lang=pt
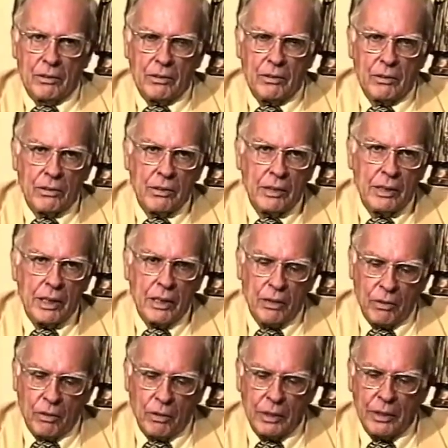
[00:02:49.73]

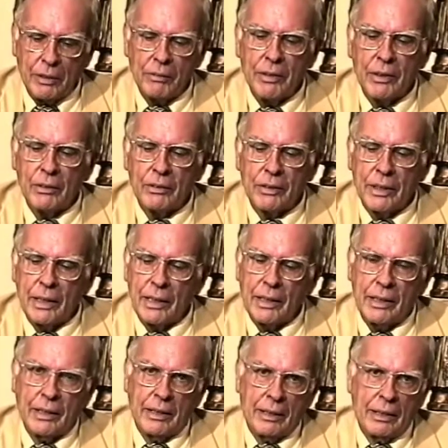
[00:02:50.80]
social que o indivíduo
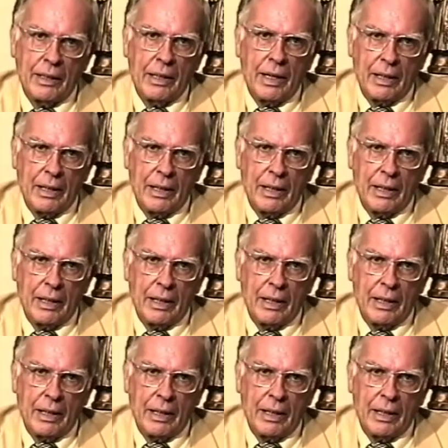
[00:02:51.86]
tem